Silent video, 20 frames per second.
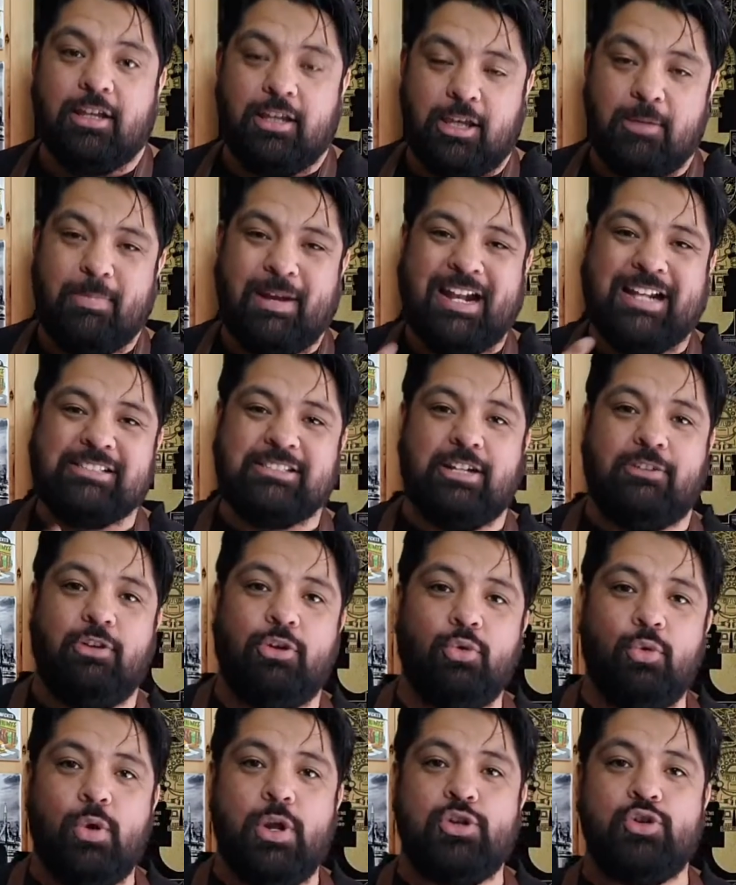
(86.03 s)
y para
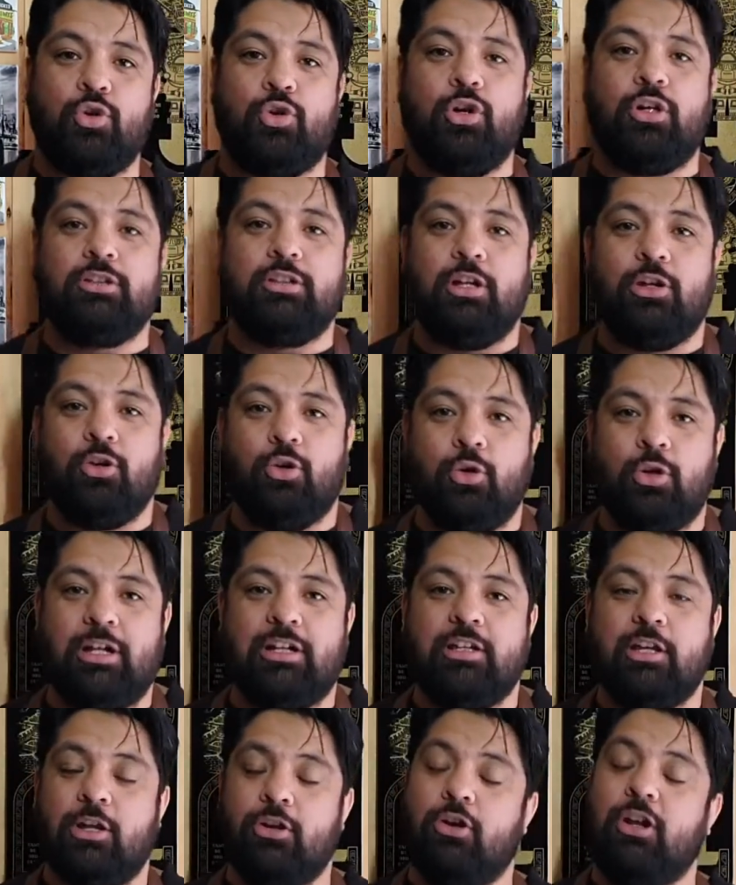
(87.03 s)
servir nuestro cóctel con
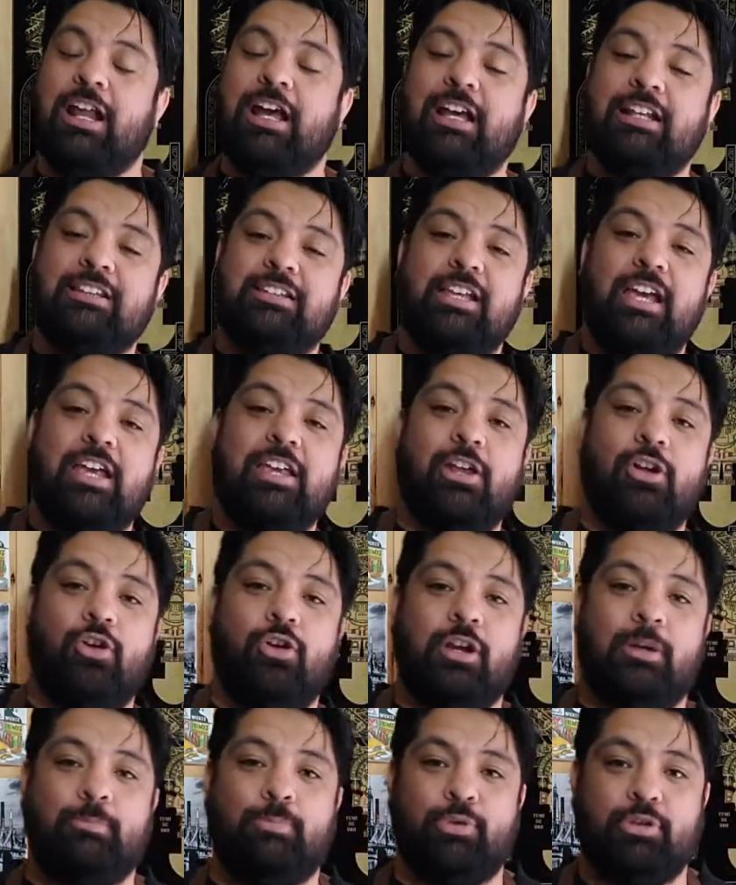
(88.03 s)
el hielo, la cantidad de hielo
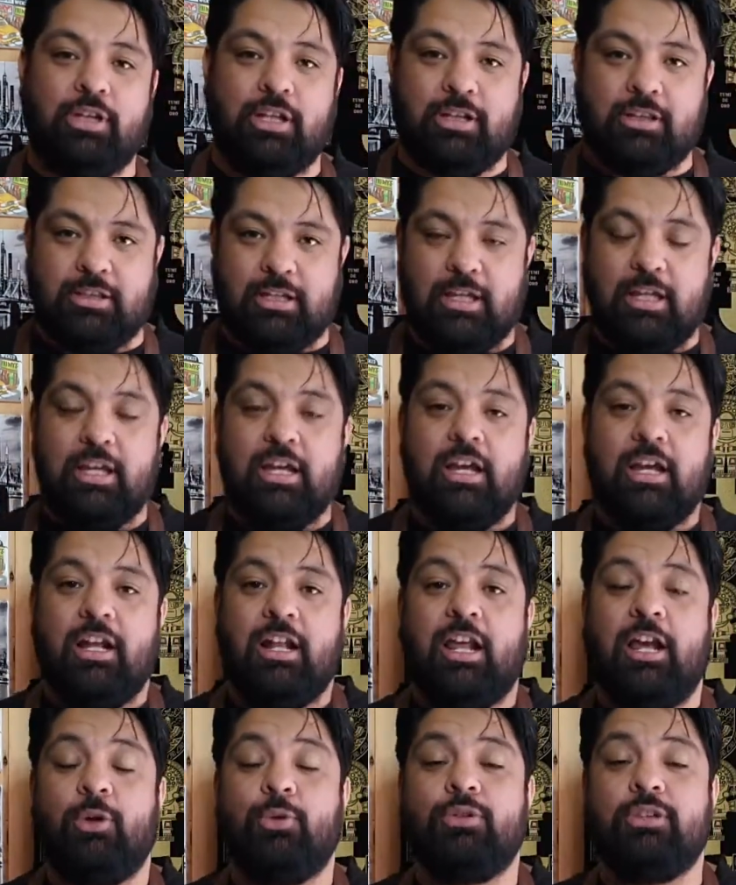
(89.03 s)
correspondiente,
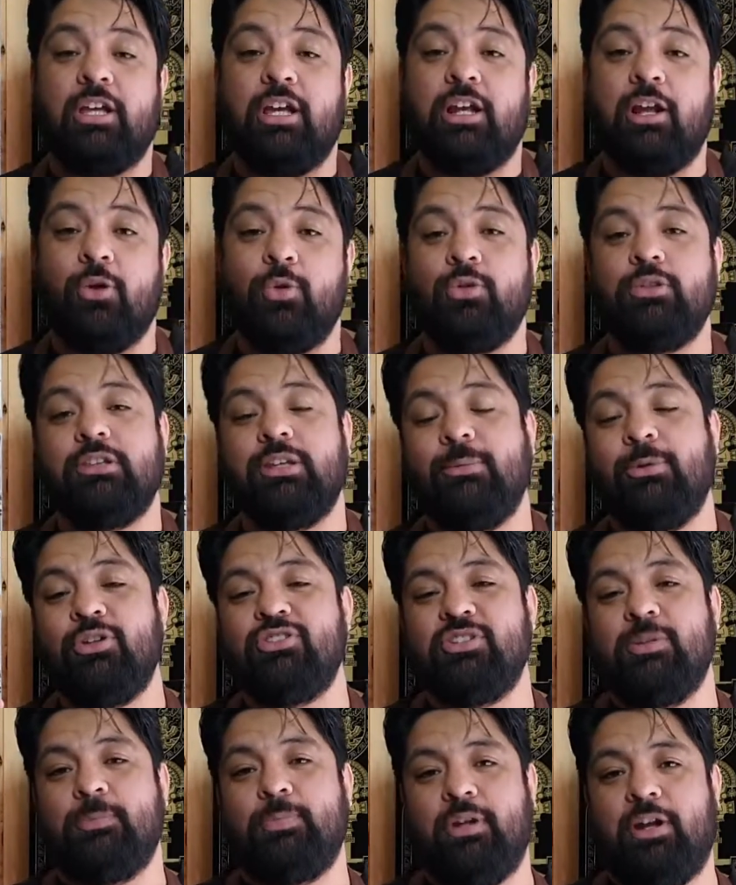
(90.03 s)
la que a ustedes les guste, pero
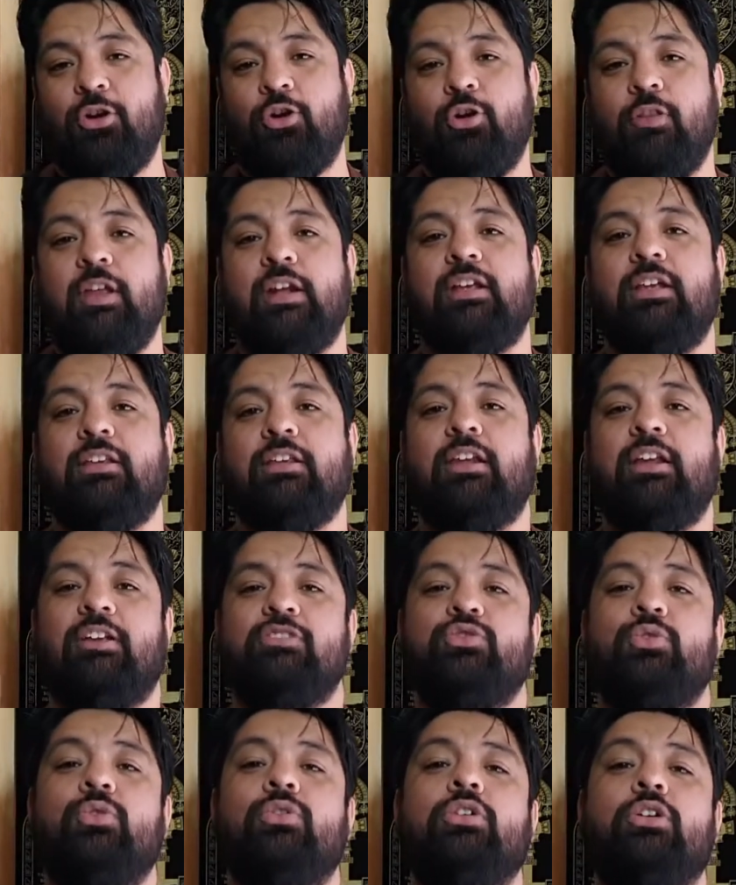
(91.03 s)
siempre recordar que tiene que
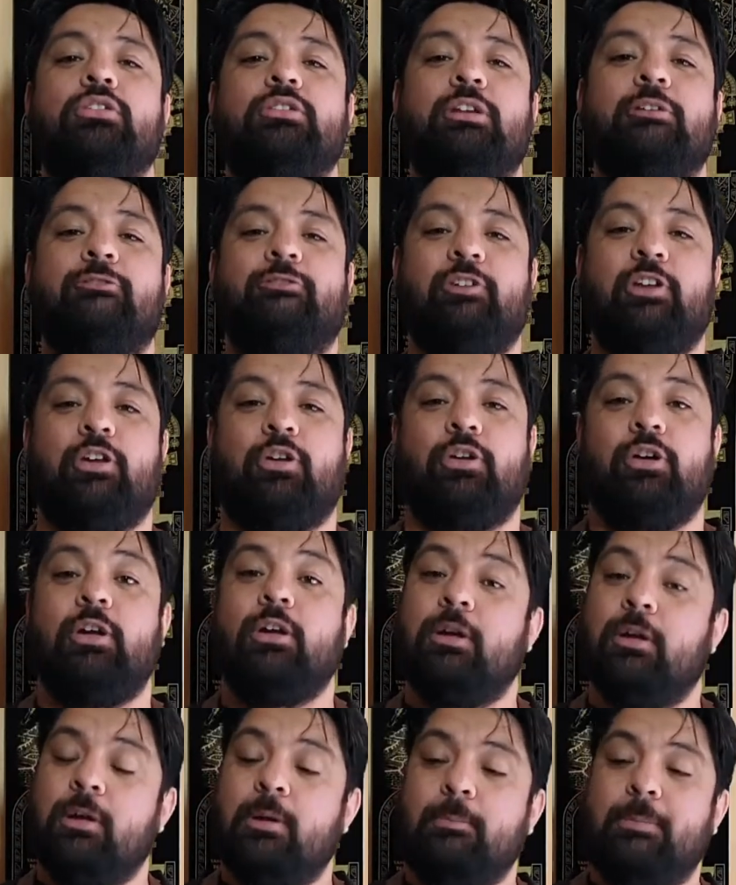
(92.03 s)
ser un cóctel frío,
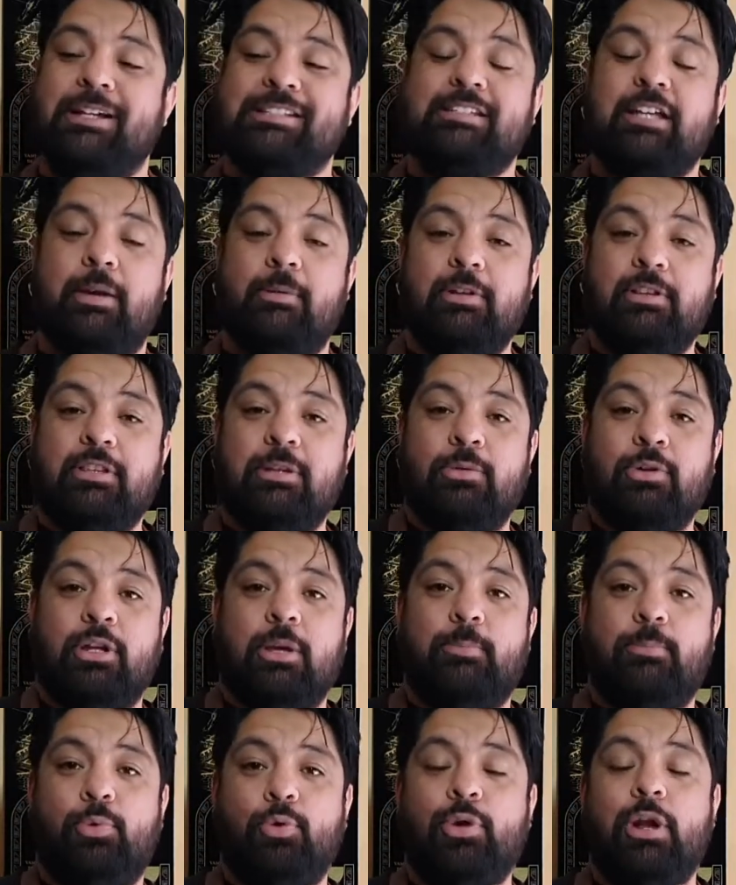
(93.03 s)
básicamente porque
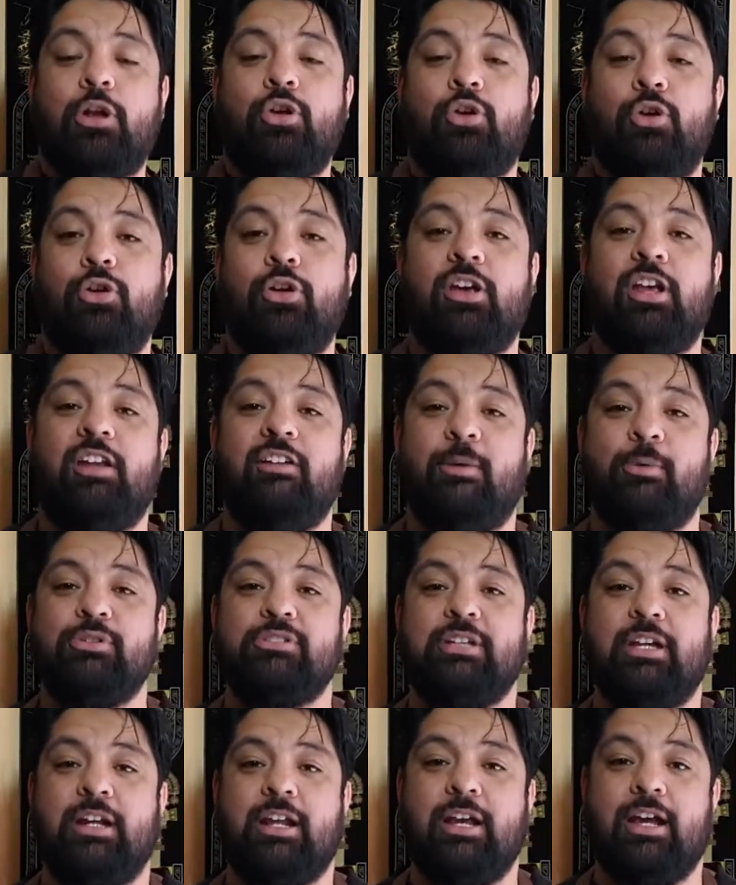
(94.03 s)
es puro alcohol lo que le
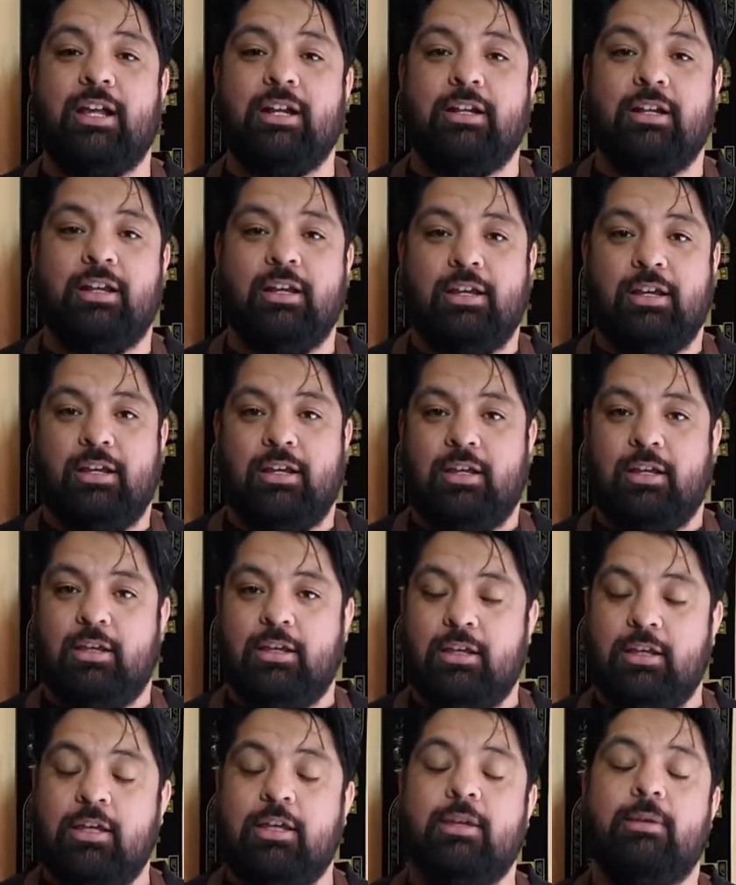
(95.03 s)
vamos a agregar
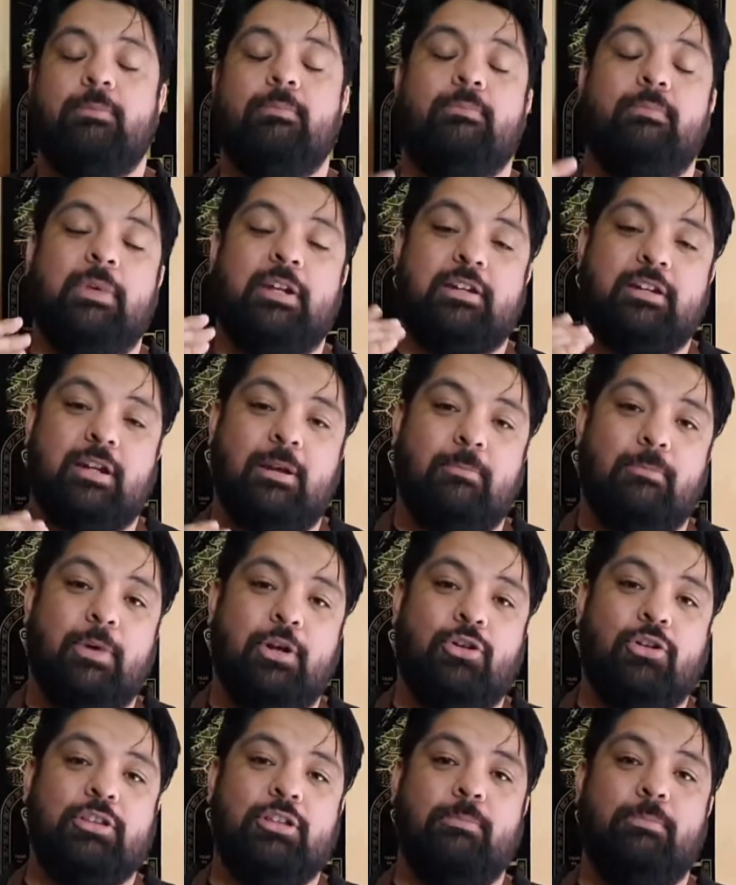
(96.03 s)
y mientras
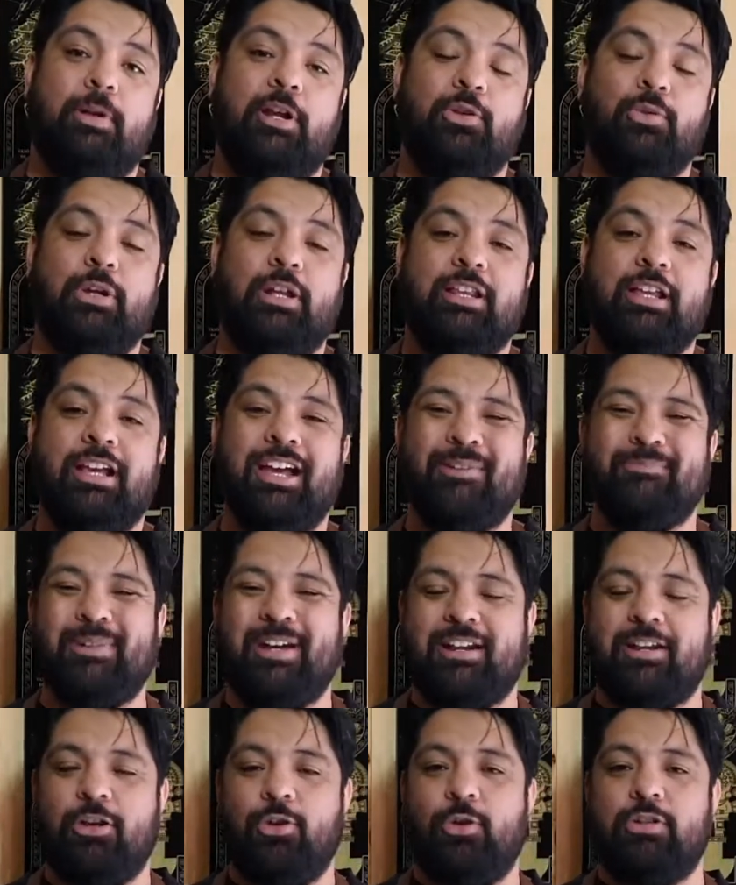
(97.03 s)
menor temperatura tenga
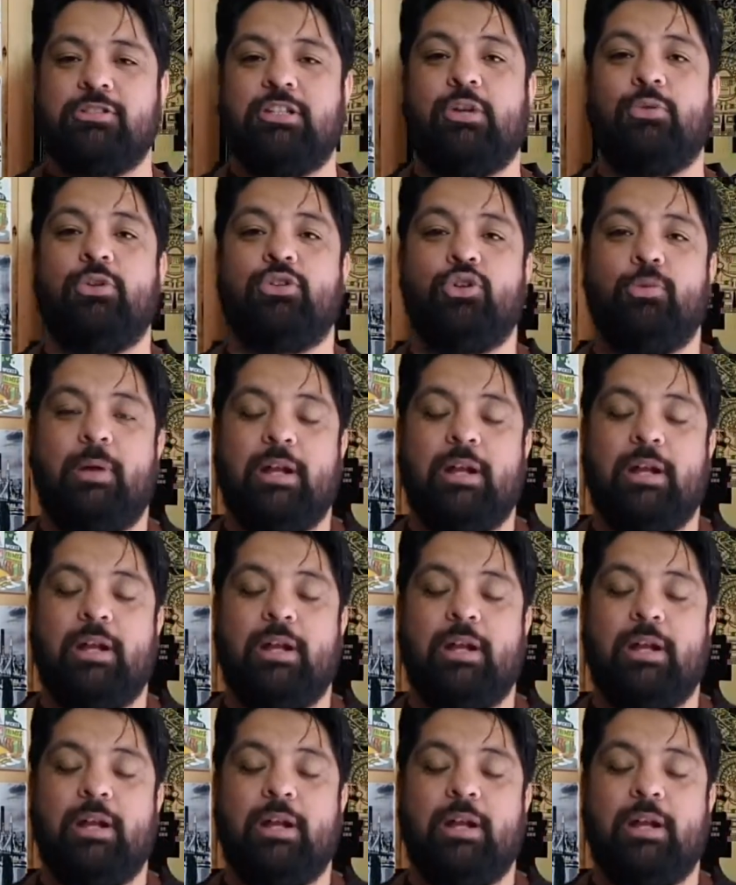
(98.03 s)
más rico es a nuestro